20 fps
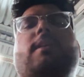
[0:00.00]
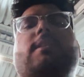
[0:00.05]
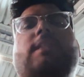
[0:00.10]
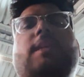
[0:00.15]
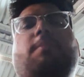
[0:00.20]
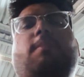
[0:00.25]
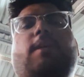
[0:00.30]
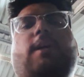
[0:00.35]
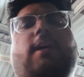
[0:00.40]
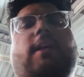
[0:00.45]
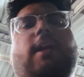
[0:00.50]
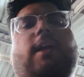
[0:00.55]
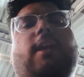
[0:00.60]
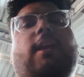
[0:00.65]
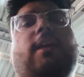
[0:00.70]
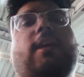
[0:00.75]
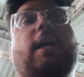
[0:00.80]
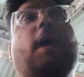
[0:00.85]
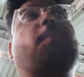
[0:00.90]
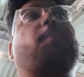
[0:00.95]
नसीब का खेल
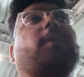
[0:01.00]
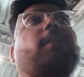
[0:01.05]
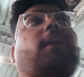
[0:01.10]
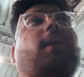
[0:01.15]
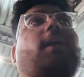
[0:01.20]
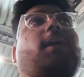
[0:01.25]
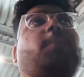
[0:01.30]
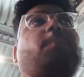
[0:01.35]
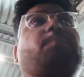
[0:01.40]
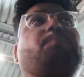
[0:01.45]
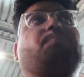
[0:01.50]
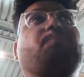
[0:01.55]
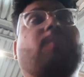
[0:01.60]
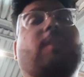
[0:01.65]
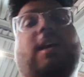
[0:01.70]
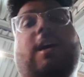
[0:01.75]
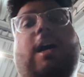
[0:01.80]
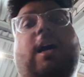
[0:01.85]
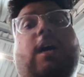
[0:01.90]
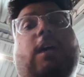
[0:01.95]
है क्या पता आप
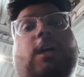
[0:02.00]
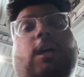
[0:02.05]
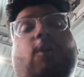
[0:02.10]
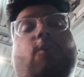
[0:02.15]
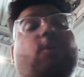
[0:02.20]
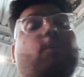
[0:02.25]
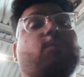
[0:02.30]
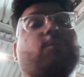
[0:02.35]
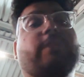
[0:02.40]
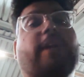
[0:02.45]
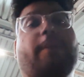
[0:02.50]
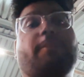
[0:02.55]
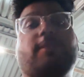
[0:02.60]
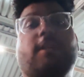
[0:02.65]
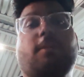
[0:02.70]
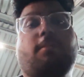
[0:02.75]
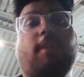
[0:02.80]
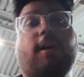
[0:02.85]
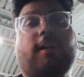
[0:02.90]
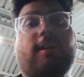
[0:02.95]
आ गए और मुझे
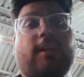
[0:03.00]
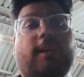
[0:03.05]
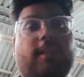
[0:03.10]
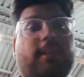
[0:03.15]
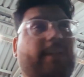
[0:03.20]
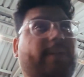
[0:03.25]
एबसेंट मार्क कर